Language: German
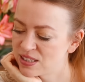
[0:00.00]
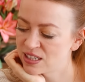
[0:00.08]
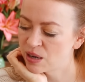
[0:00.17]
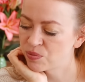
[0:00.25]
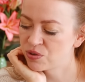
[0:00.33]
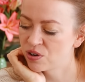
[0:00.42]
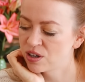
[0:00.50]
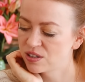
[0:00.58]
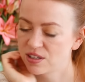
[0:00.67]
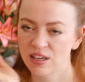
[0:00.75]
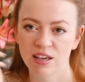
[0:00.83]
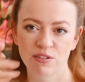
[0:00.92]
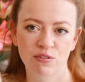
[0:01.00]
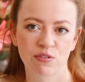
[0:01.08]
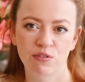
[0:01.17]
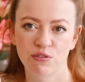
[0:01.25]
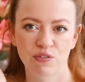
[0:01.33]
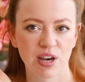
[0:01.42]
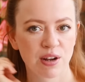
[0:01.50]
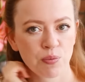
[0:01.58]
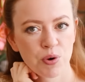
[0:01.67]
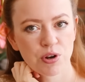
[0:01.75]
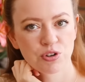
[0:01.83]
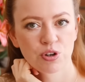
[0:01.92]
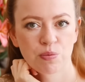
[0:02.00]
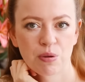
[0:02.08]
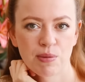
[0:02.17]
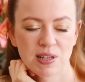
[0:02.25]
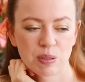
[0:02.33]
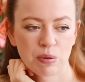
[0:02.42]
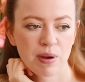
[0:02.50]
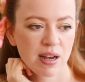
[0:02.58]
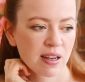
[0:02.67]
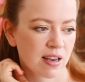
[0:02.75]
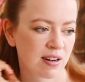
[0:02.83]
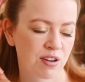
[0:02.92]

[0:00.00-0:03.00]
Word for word: Ich habe dort jeden freien Workshop gemacht, den man machen kann.